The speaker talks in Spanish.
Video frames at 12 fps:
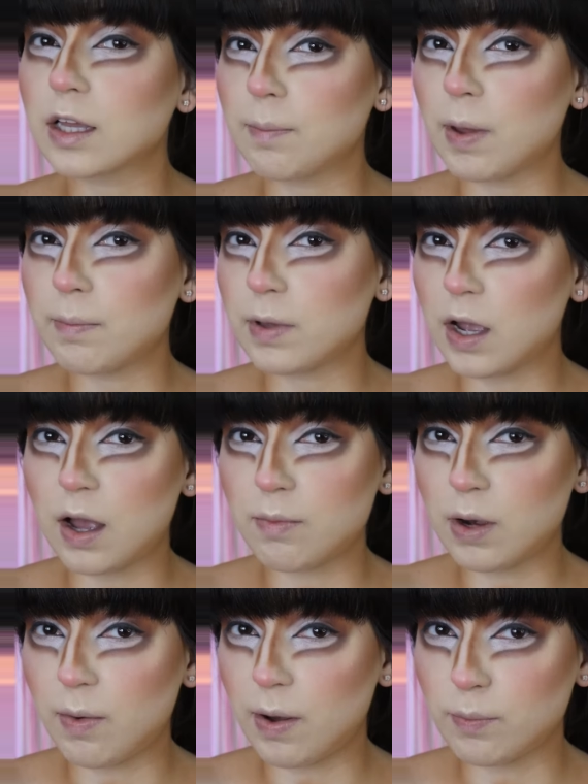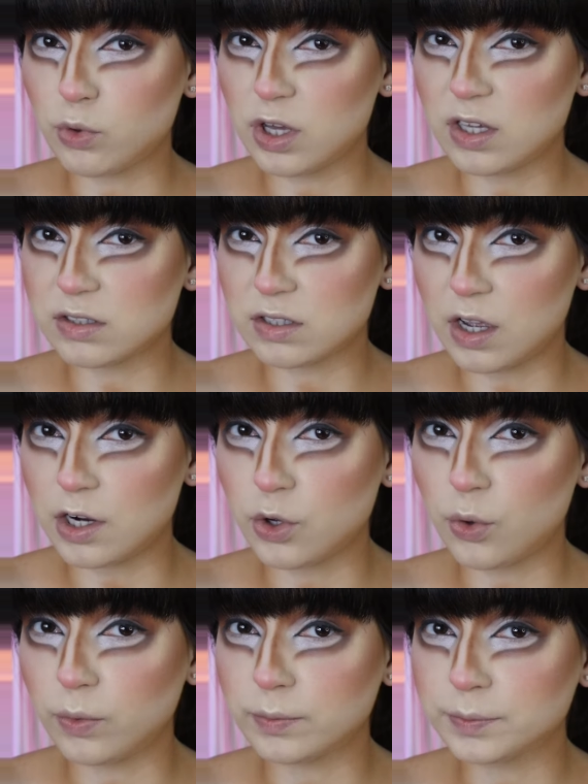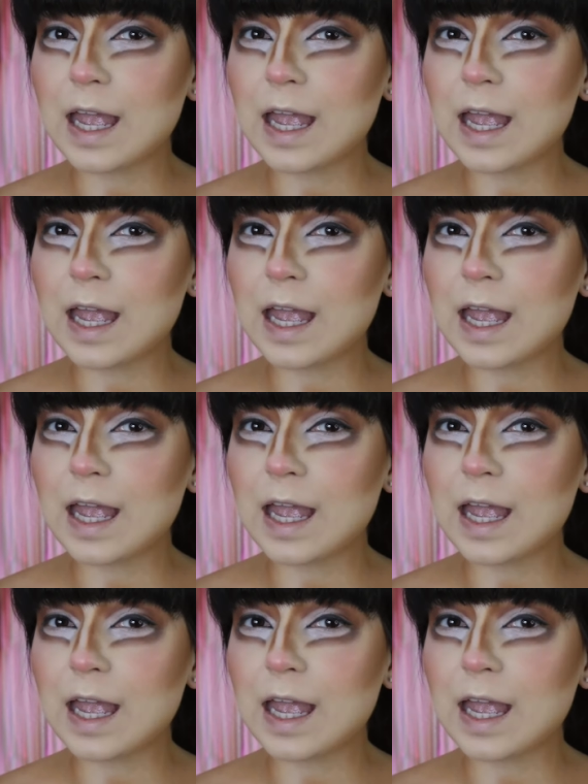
mi amiga hablaba muy en serio.